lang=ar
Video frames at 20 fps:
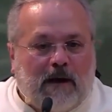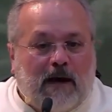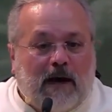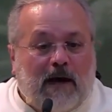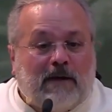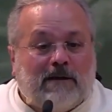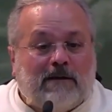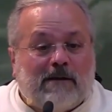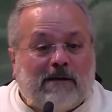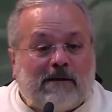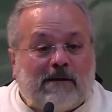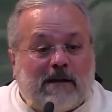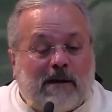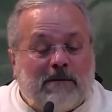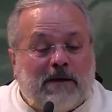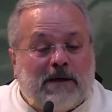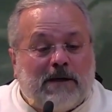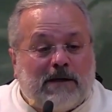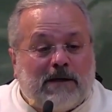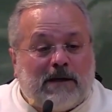هيدي
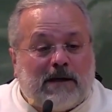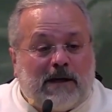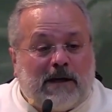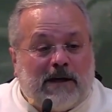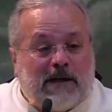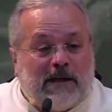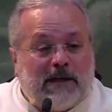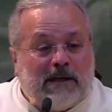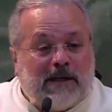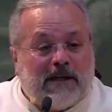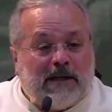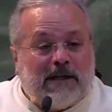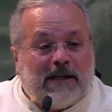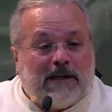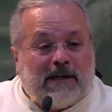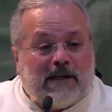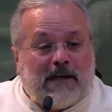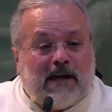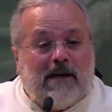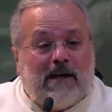الذبائح
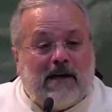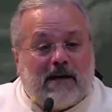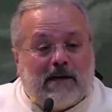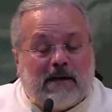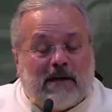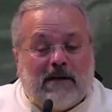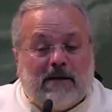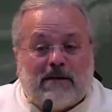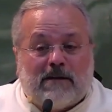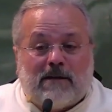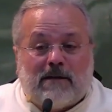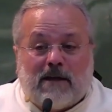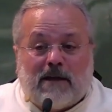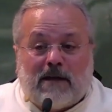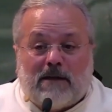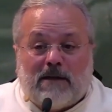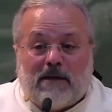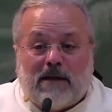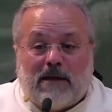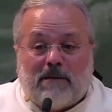كلها اللي كانت
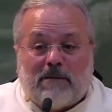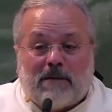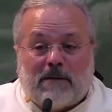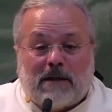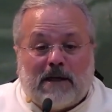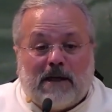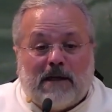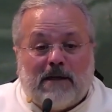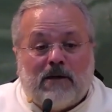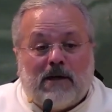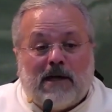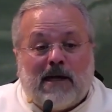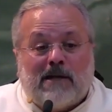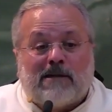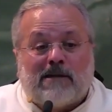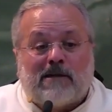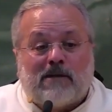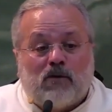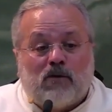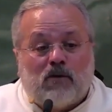تتقدم كان
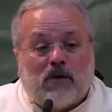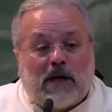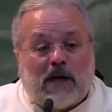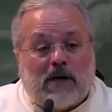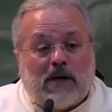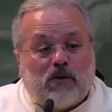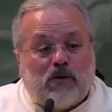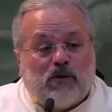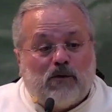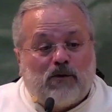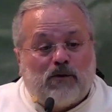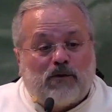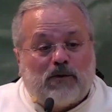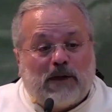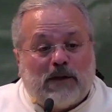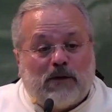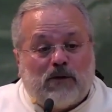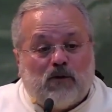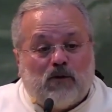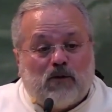يغسلوا الخروف
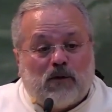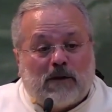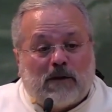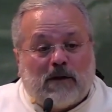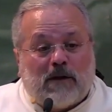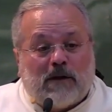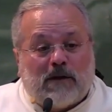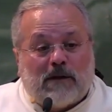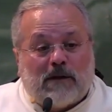تيكون طاهر